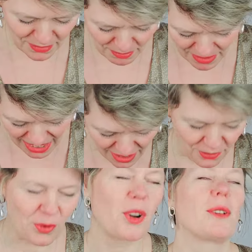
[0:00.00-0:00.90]
mehr
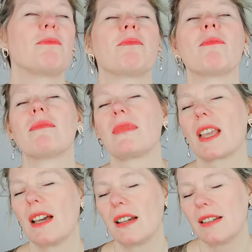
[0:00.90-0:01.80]
davon.
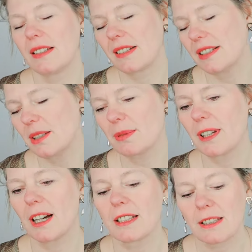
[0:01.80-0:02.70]
Ich liebe
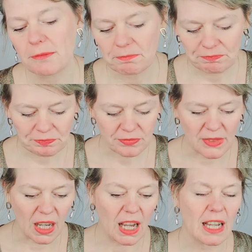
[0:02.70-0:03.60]
das.
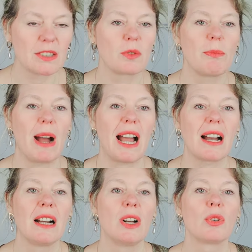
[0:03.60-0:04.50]
Ja, also mach
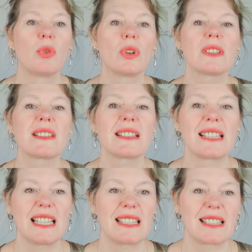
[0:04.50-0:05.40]
kurze
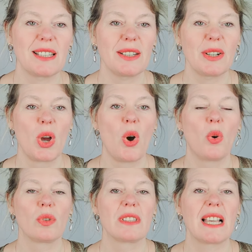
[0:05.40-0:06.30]
Sätze
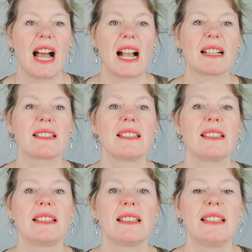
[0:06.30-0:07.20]
und sage
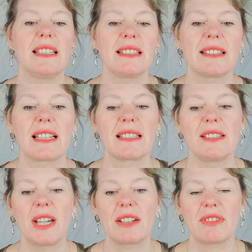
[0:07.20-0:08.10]
sie nicht, dass sie
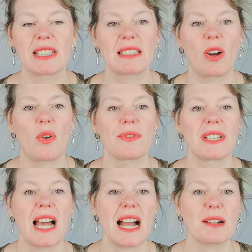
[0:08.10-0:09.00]
etwas darauf
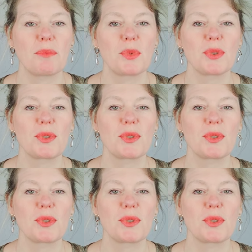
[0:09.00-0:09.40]
sagen muss,